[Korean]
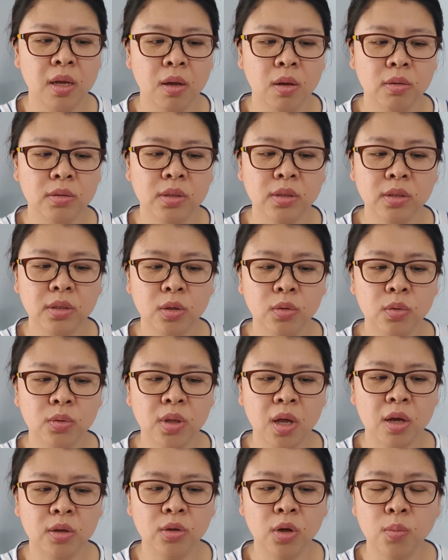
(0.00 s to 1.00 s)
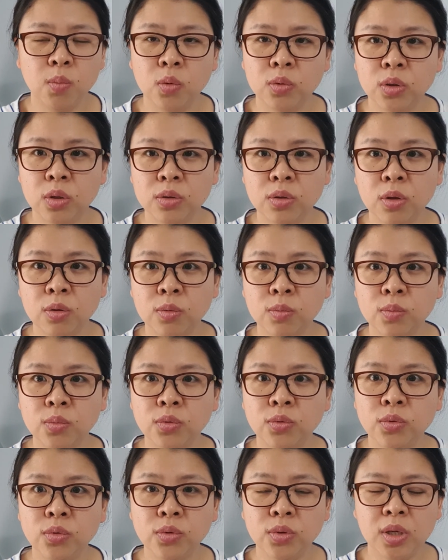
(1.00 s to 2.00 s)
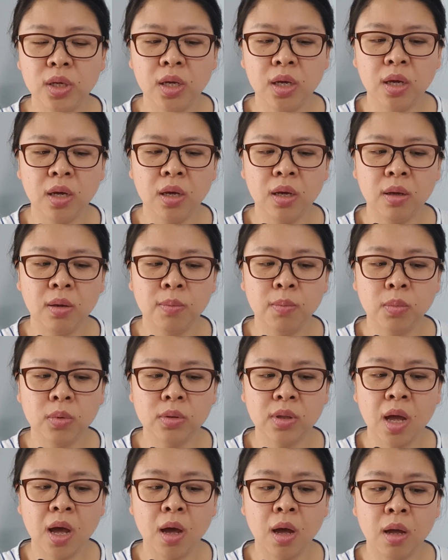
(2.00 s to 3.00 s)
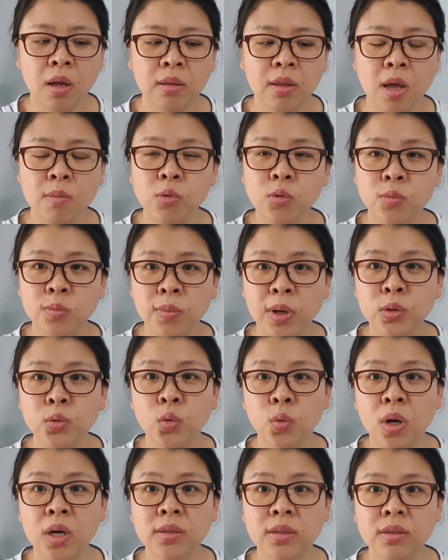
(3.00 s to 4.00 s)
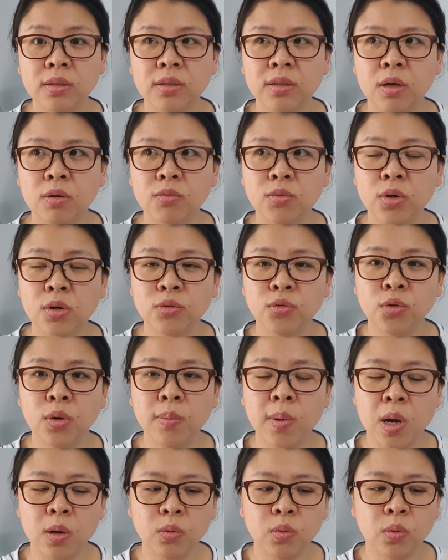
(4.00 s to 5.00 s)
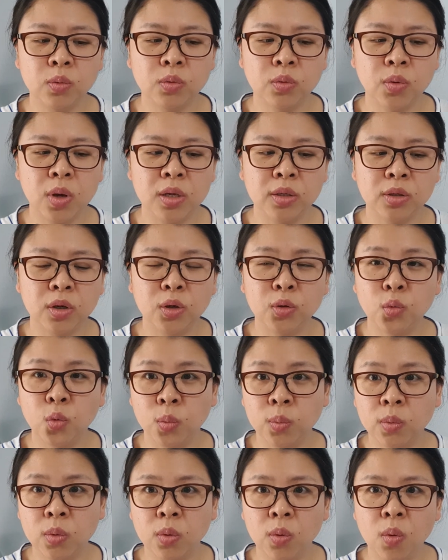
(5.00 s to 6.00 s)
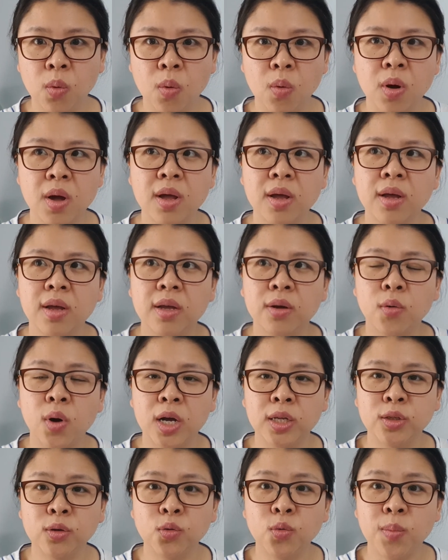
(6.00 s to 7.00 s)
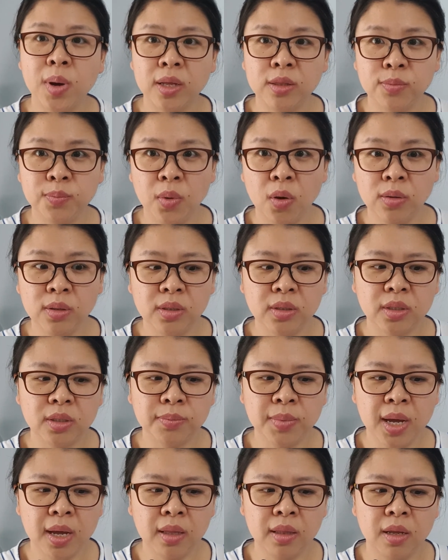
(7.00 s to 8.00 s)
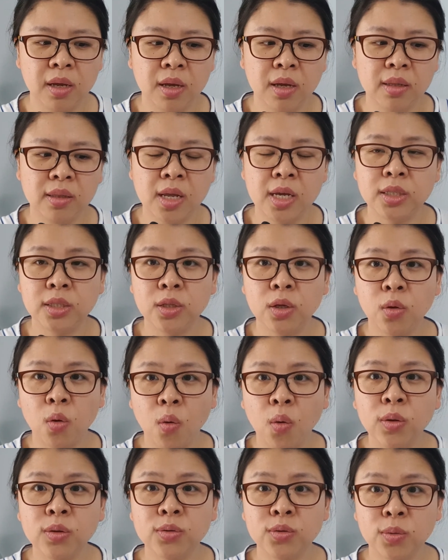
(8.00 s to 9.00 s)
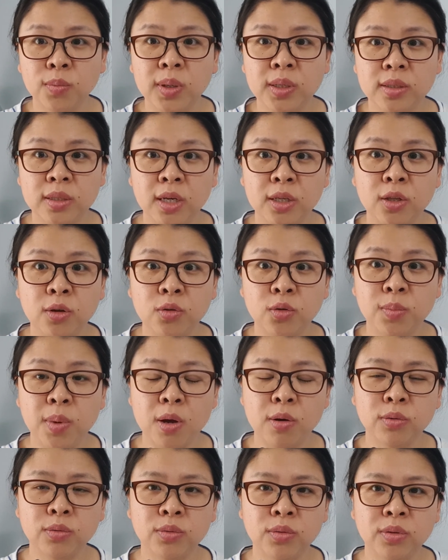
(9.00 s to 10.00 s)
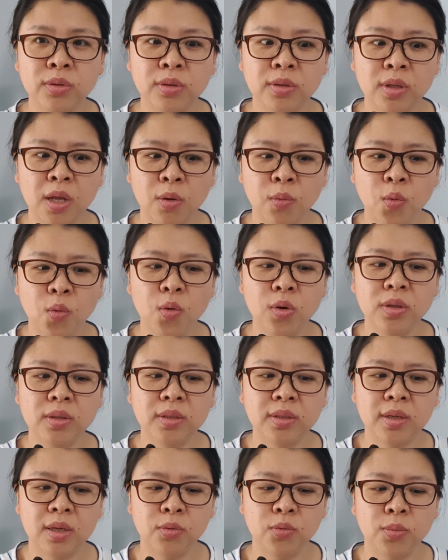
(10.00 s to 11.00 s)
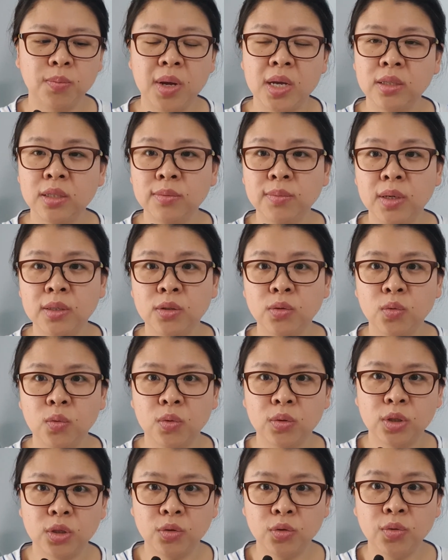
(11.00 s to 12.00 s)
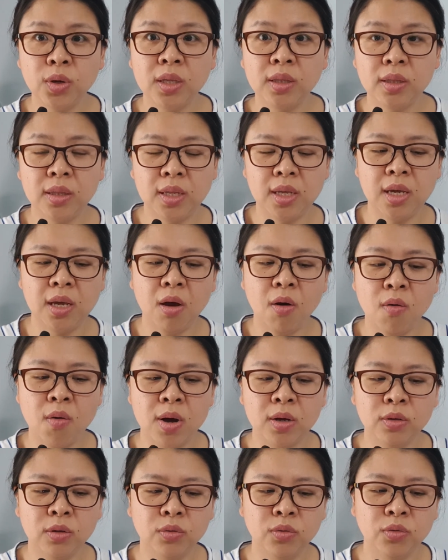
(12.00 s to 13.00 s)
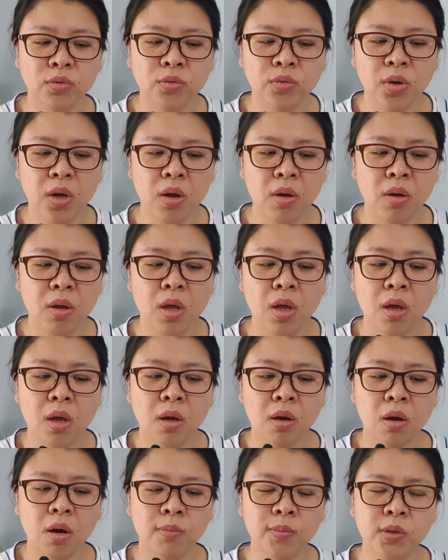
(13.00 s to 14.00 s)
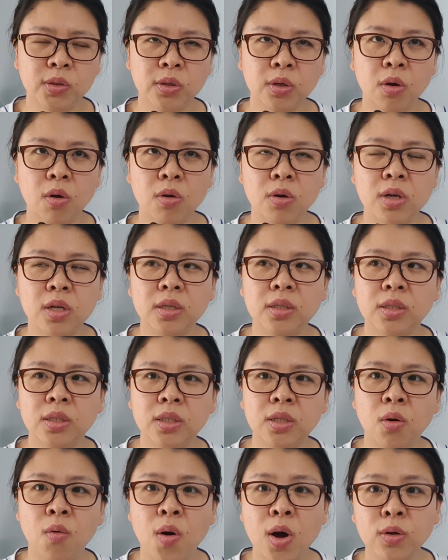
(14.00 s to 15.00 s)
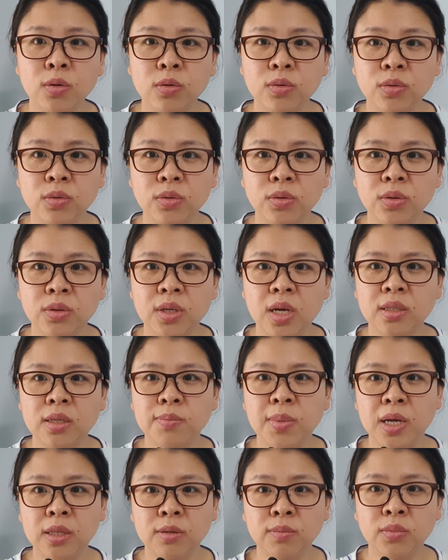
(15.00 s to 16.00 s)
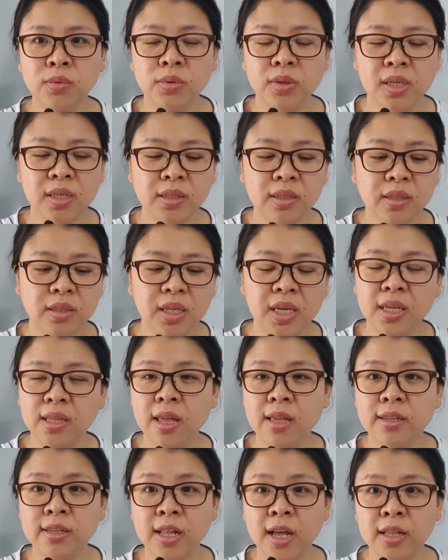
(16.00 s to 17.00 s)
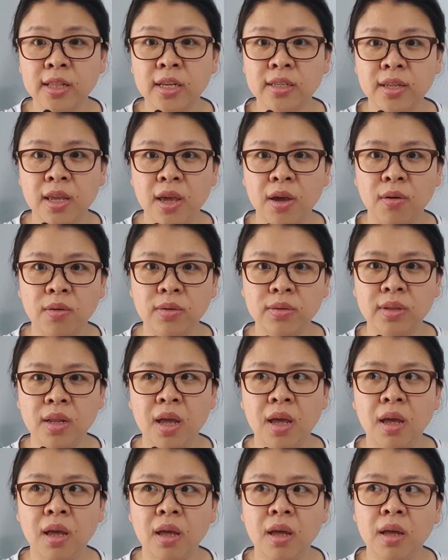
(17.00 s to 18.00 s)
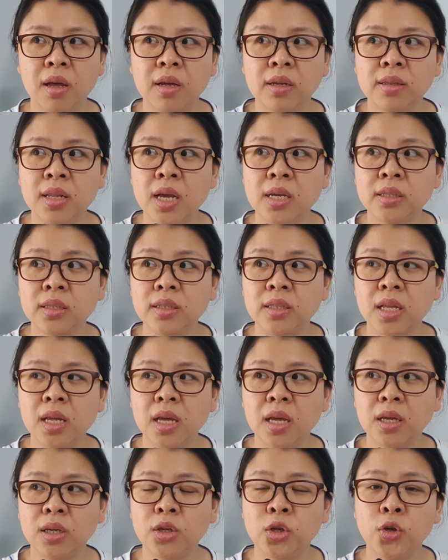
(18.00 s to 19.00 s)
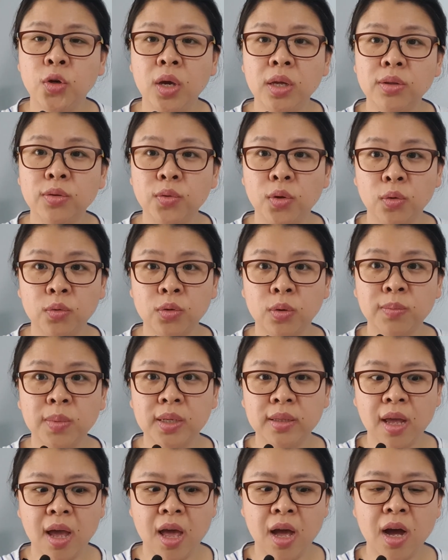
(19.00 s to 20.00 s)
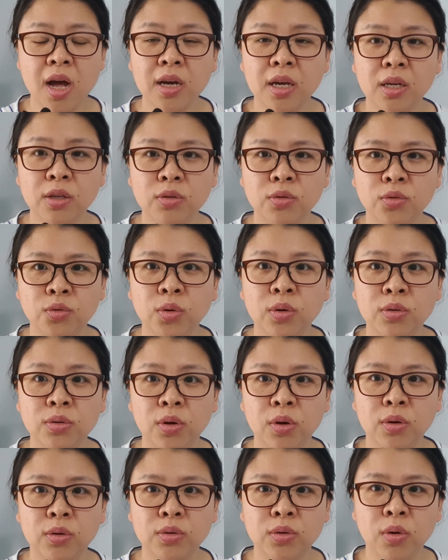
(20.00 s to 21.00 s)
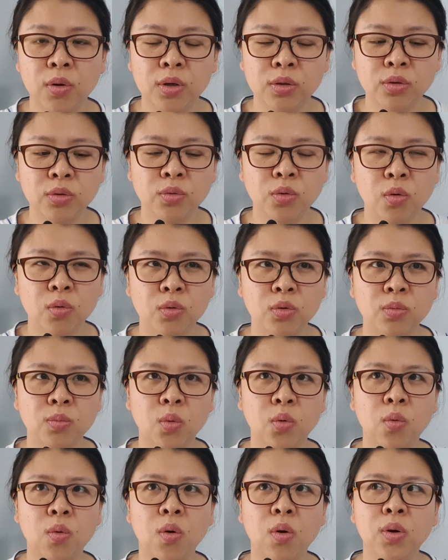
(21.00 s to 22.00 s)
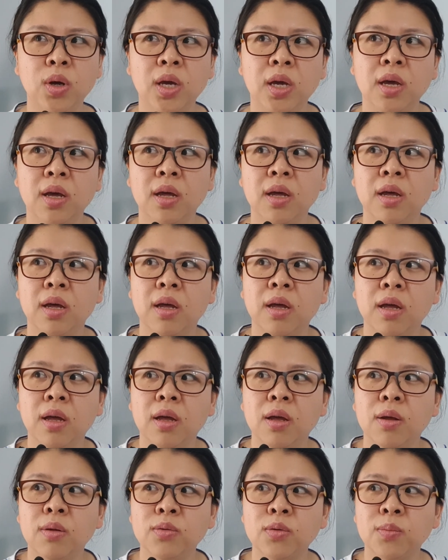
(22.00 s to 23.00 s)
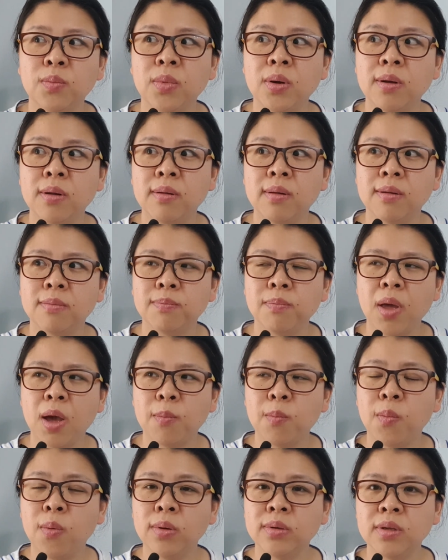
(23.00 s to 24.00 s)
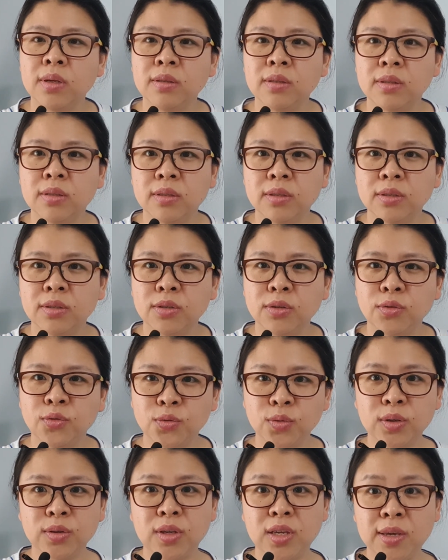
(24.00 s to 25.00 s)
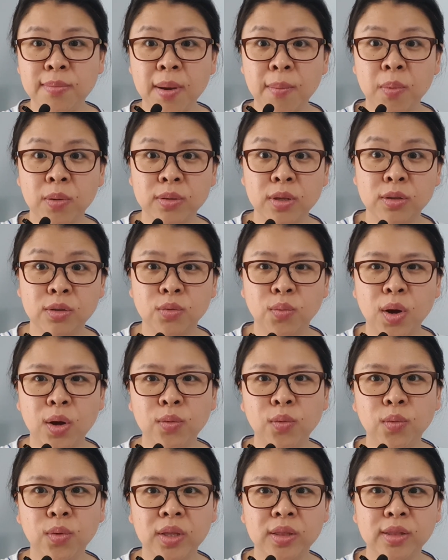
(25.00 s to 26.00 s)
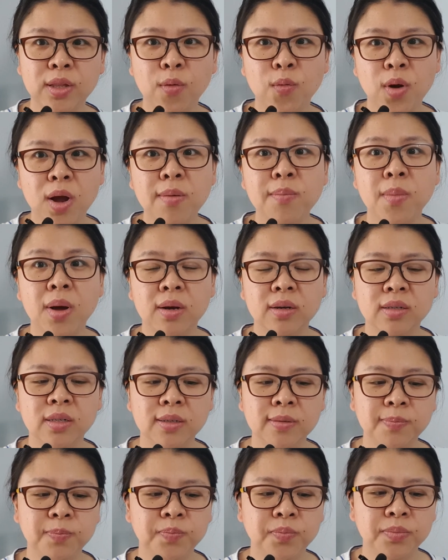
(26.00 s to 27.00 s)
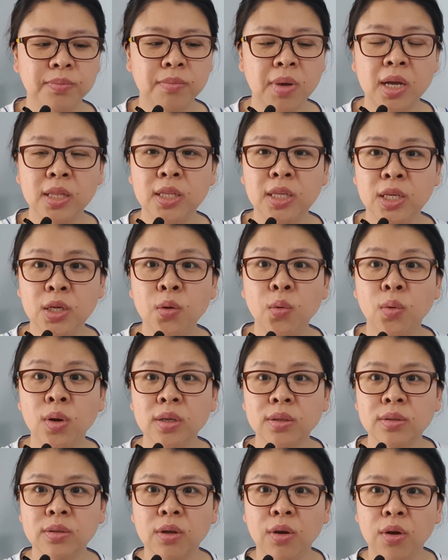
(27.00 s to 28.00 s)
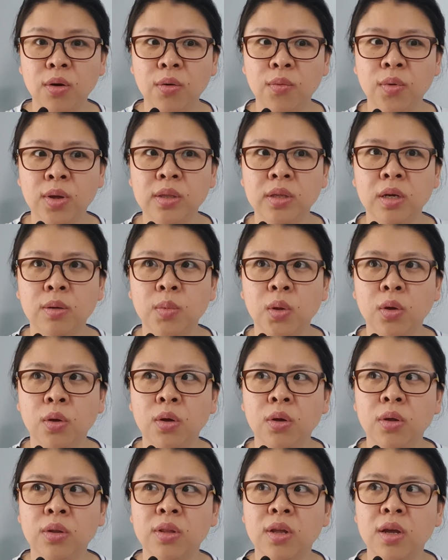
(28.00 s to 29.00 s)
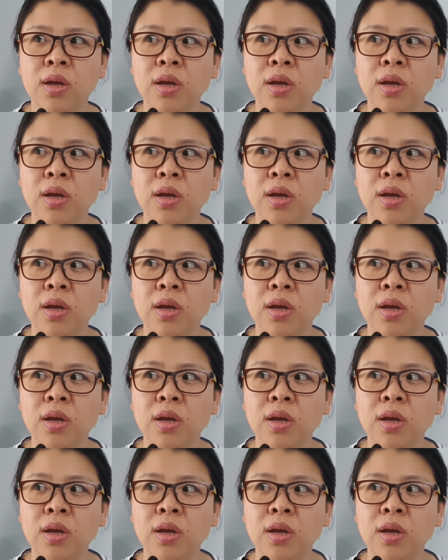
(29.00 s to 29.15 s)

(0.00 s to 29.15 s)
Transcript: 실제로 다녀보셨던 분들이 다 대부분 만족하시더라고요. 수업 강도도 굉장히 높고 과제도 많은 편이지만 대신에 영어는 정말 제대로 배울 수 있다고 이제 좀 말씀하시는 곳이 UNT 어학연수고요. 커뮤니티 컬리지 어학연수는 사실 많은 분들이 큰 기대는 안 하세요. 근데 대신에 기회는 정말 다양하게 주어져요. 저 같은 경우는 뭐 거의 정말 한 100% 중에서 200% 활용했다고 할 만큼 많이 이용했어요. 왜냐면